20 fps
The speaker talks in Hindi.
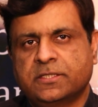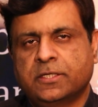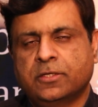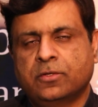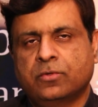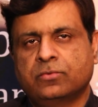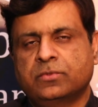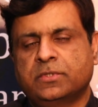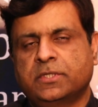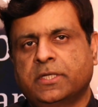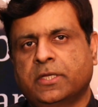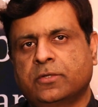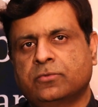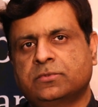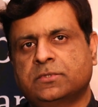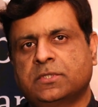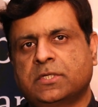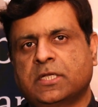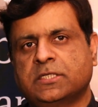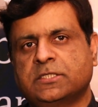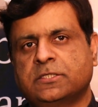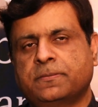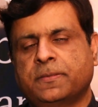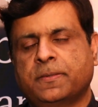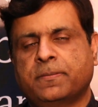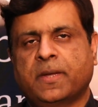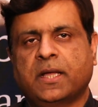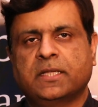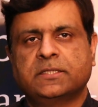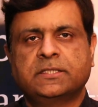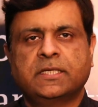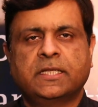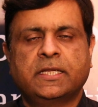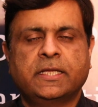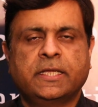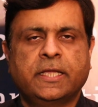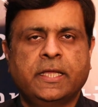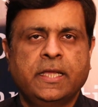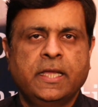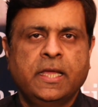देना होती हैं उस तनाजर में बात
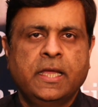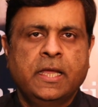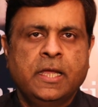करेंगे